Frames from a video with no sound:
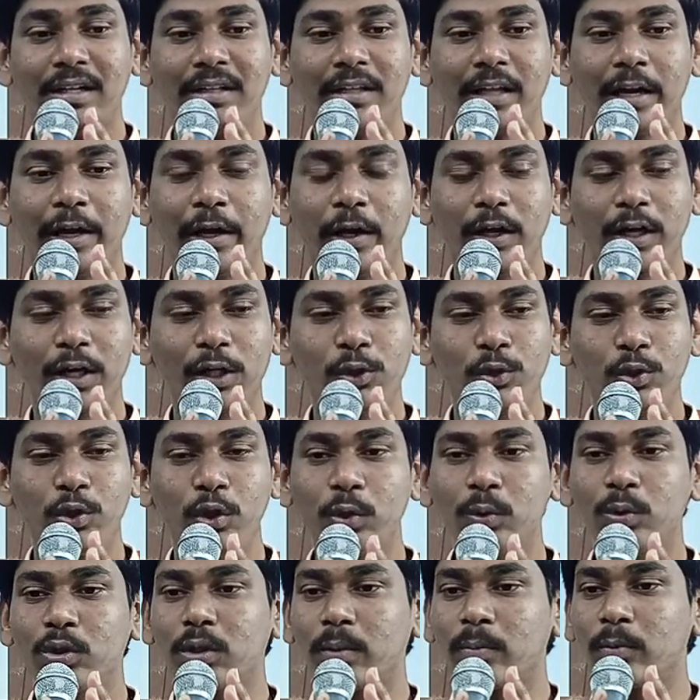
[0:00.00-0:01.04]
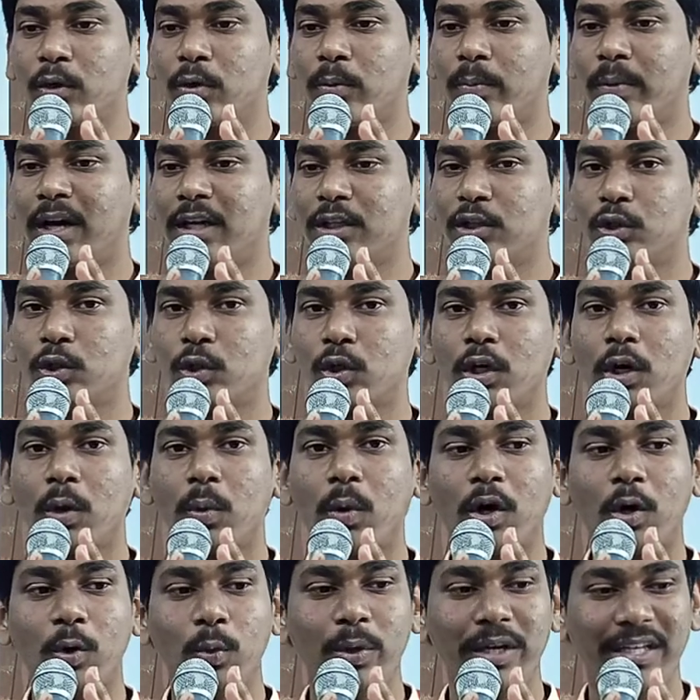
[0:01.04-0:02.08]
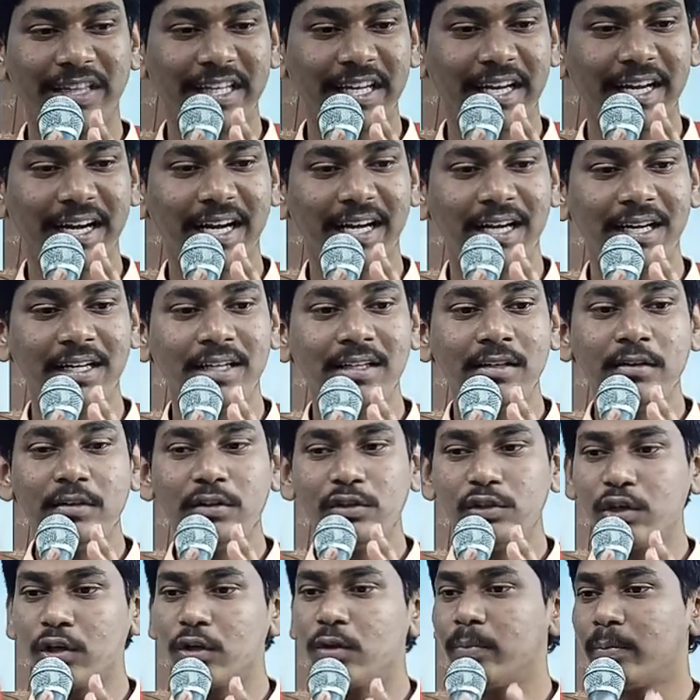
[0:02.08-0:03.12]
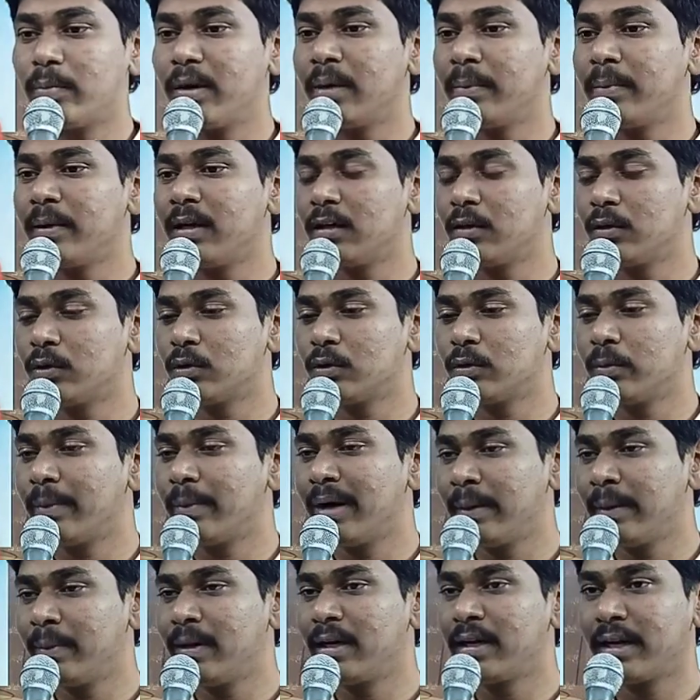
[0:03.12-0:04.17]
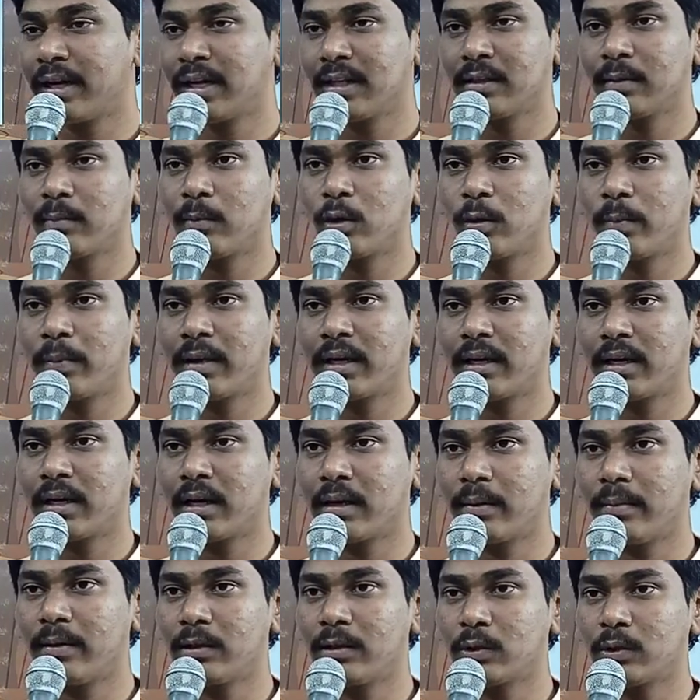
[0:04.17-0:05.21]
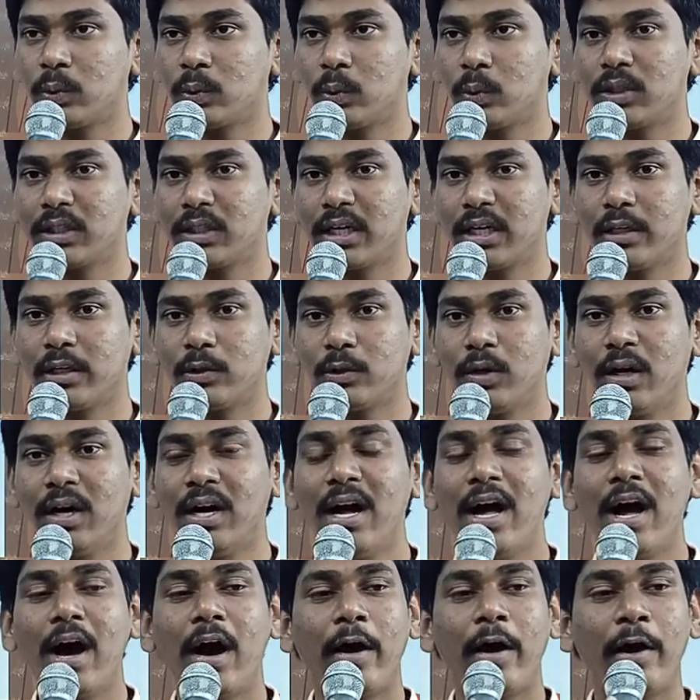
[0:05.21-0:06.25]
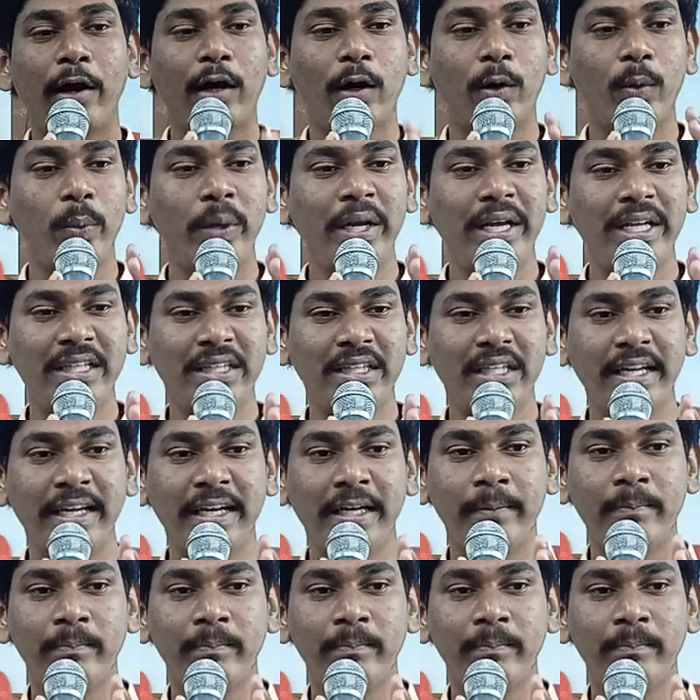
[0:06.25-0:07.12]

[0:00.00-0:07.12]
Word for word: తన యొక్క జీవితమును మార్చుకున్న ఒక వ్యక్తిగా జరుబాబేలు బైబిల్ గ్రంథంలో మనకు కనబడుతూ ఉంటాడు ఆ యొక్క వ్యక్తి